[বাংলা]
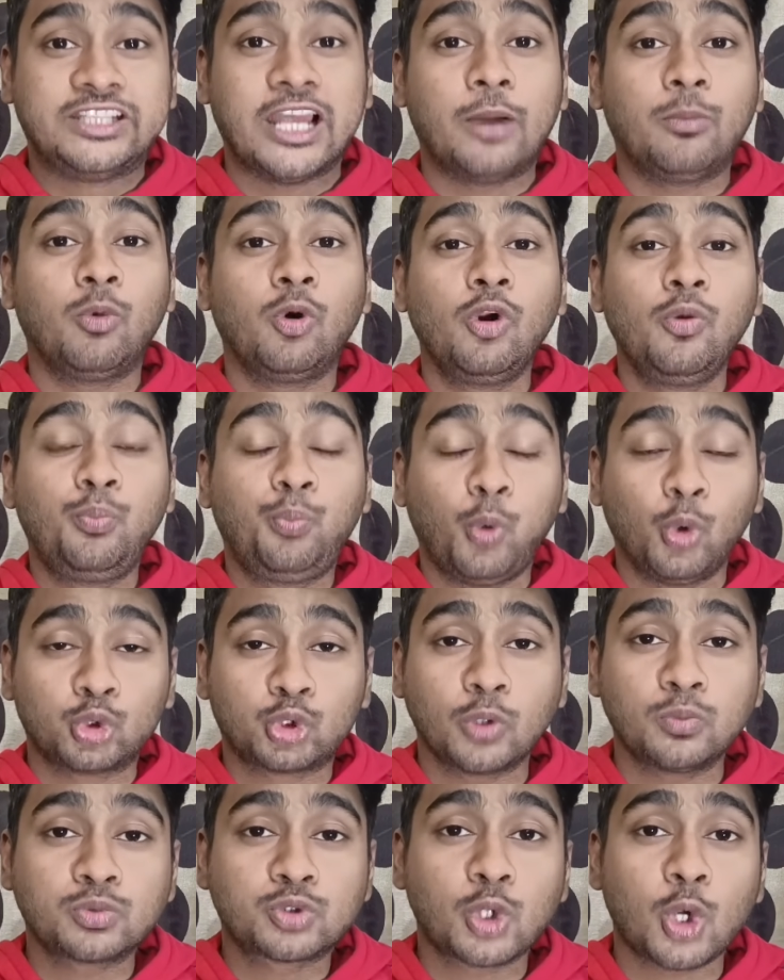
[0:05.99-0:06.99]
যেমন
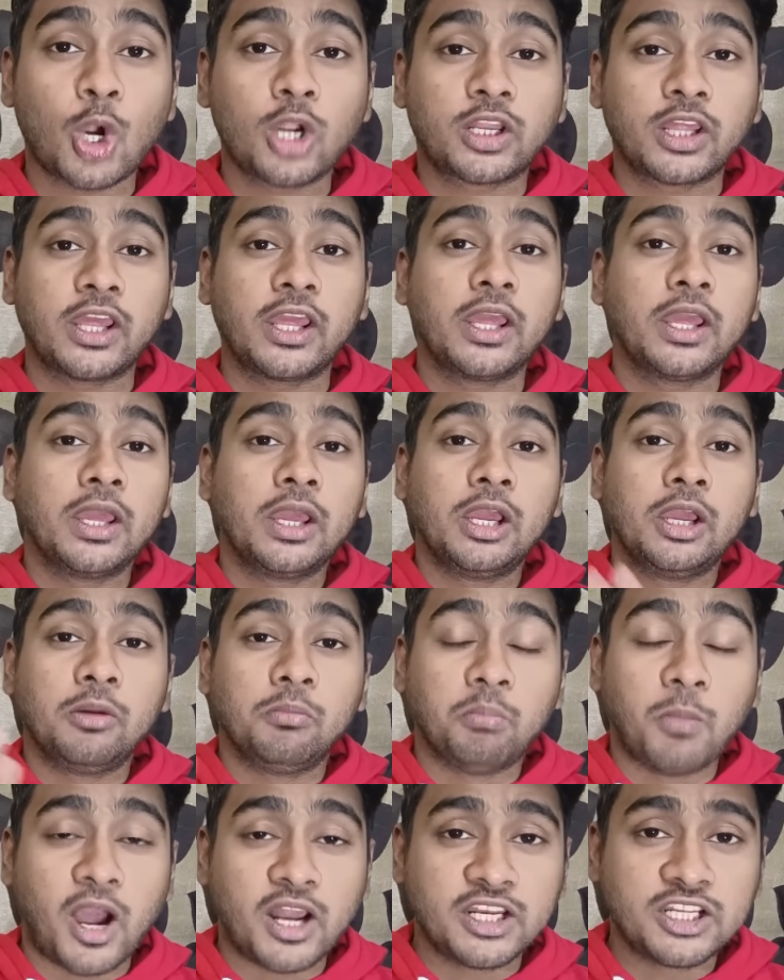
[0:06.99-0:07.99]
প্রথম স্লটে
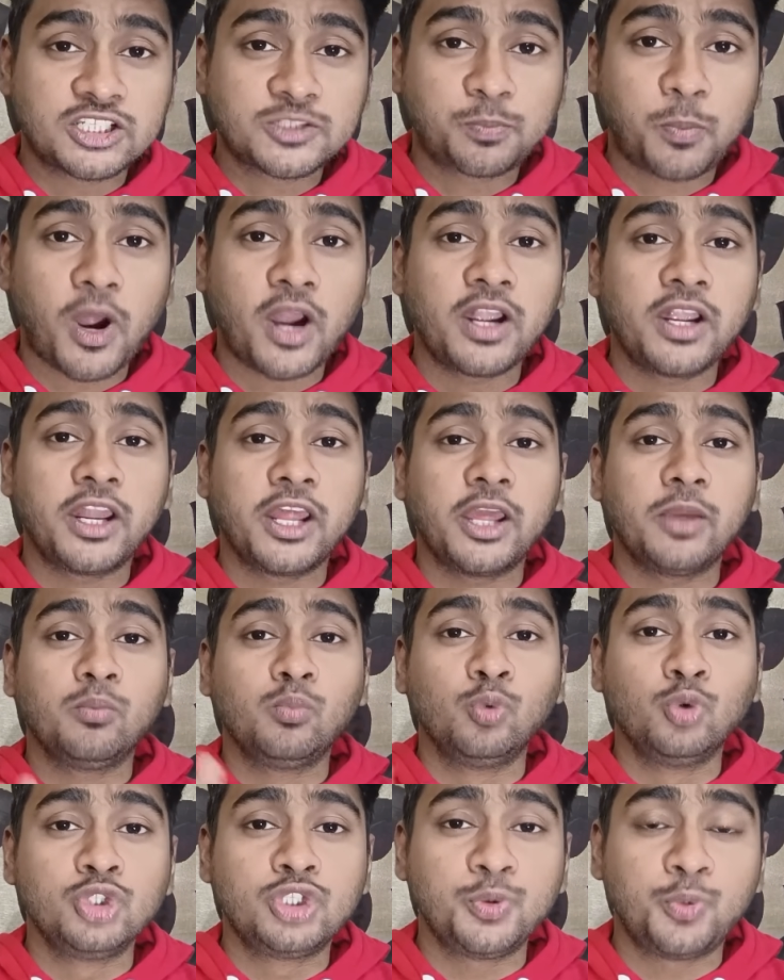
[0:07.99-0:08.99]
মানিশ পাণ্ডে
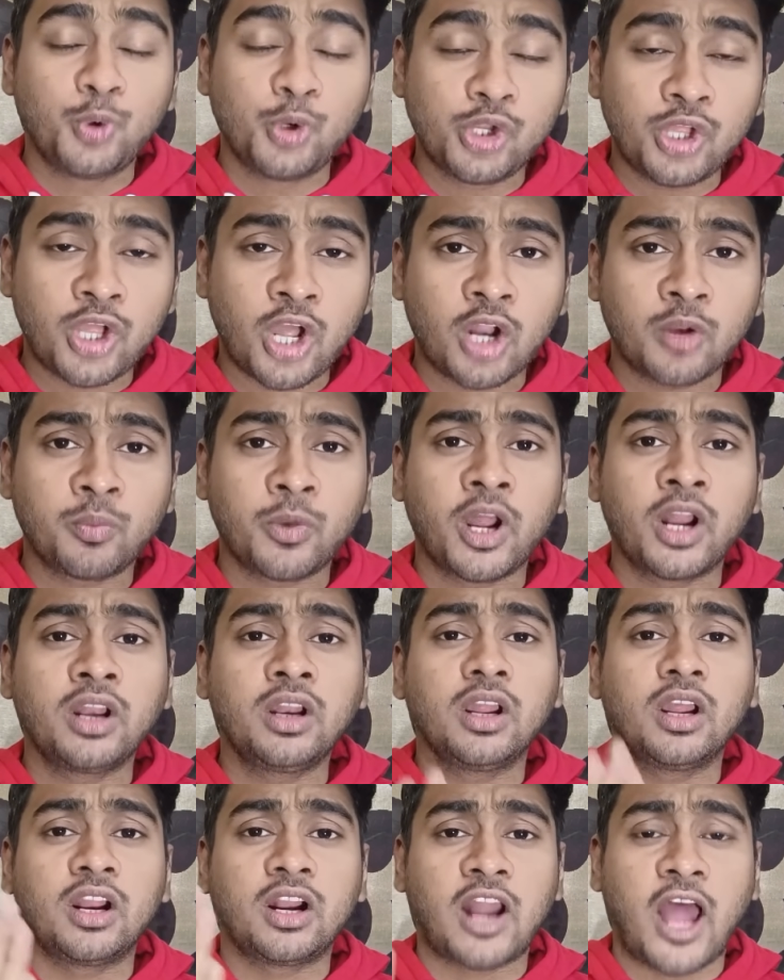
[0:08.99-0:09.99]
মুজিবুর রহমান
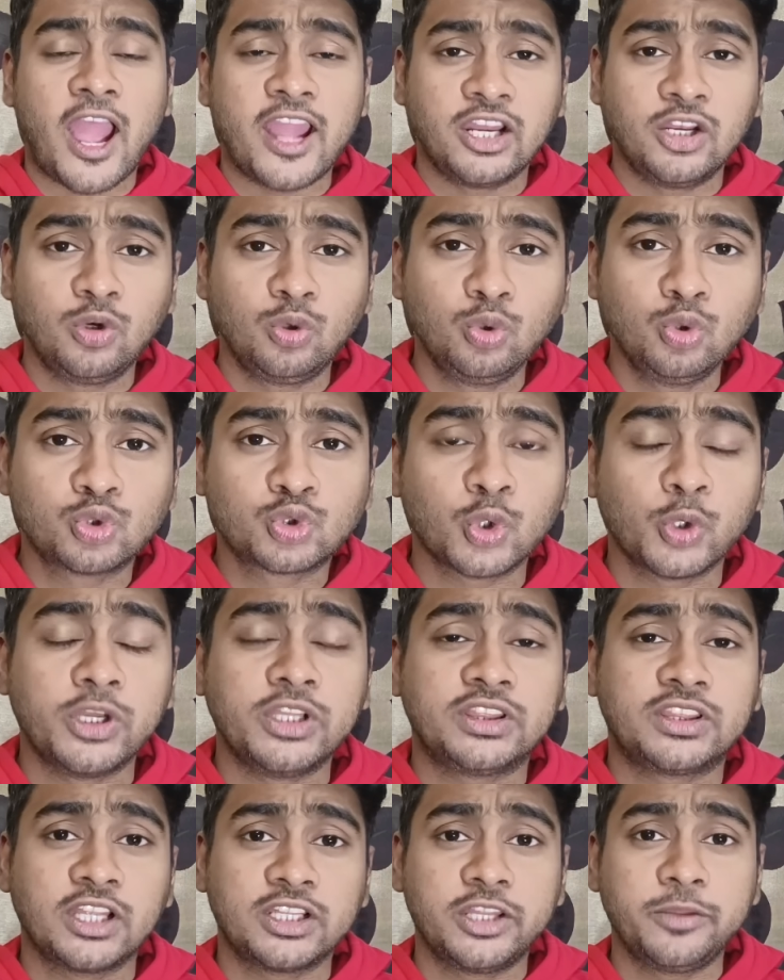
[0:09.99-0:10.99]
রাইলু রুসো
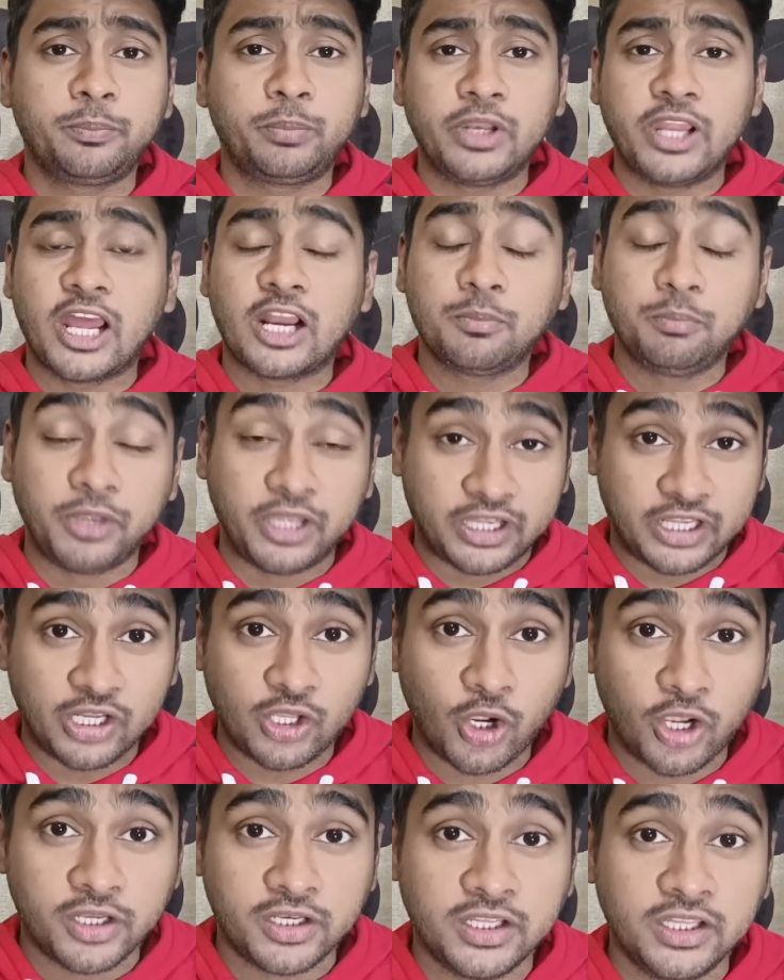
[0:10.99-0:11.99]
ইত্যাদি প্লেয়ার
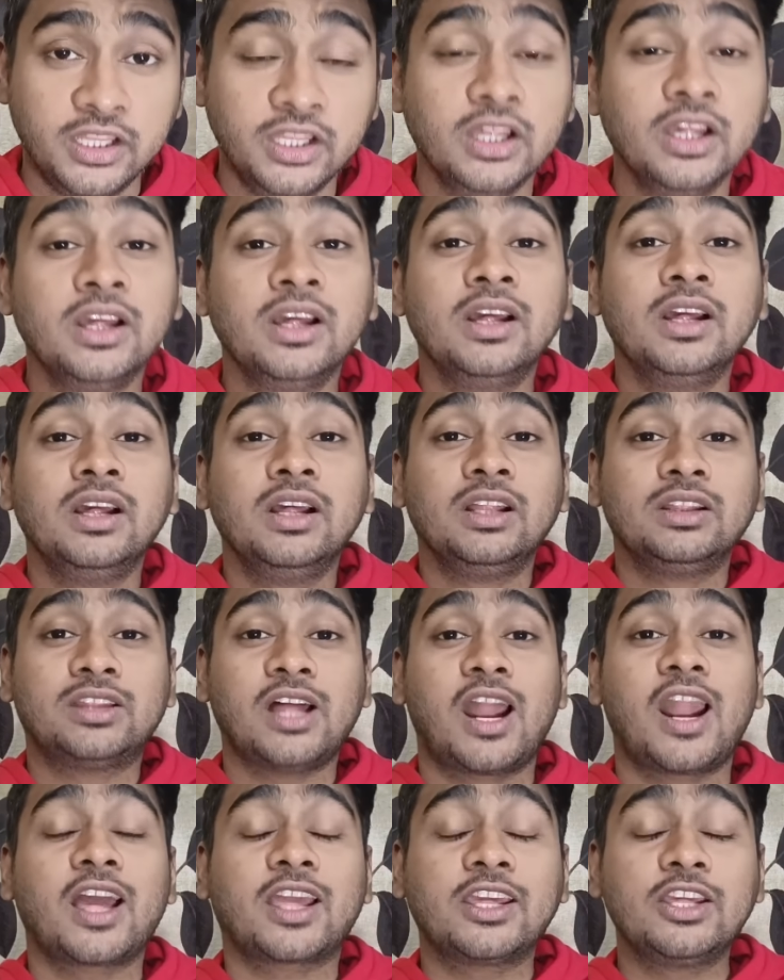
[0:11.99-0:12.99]
বিক্রি হয়নি
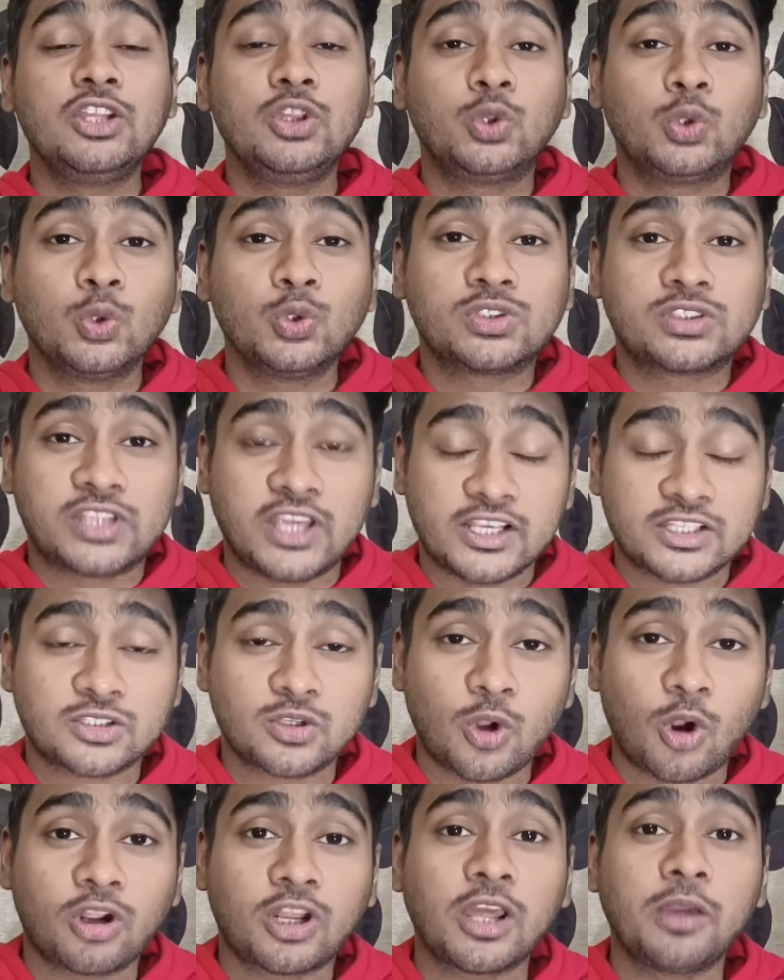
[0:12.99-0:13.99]
তারা কিন্তু শেষ
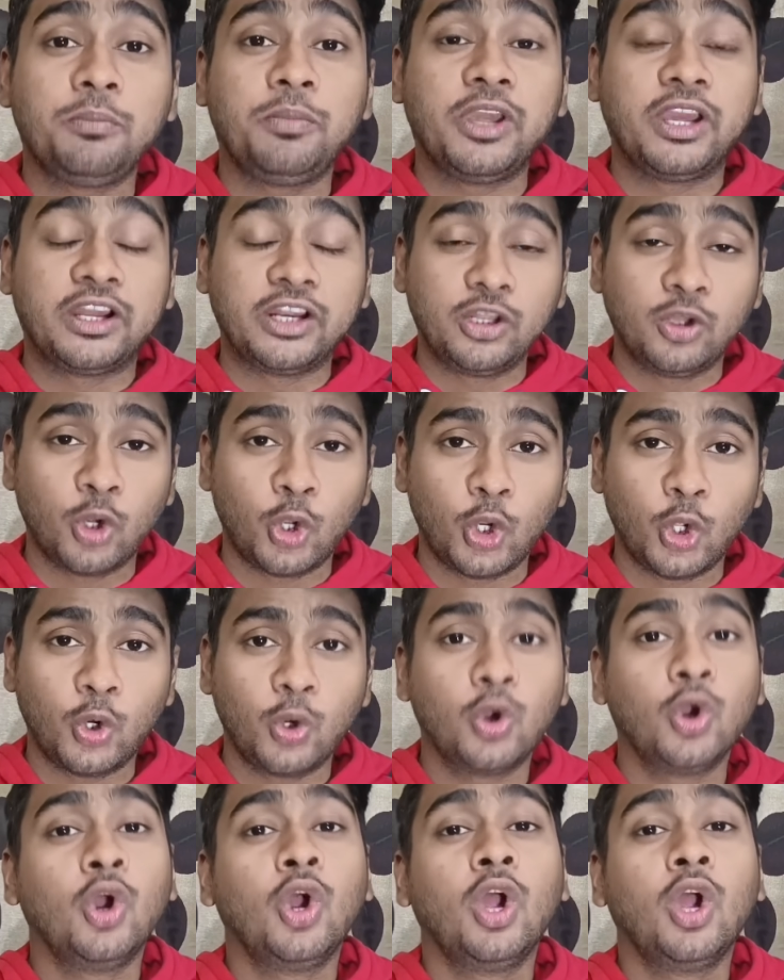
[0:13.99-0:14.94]
লটে বিক্রি হলো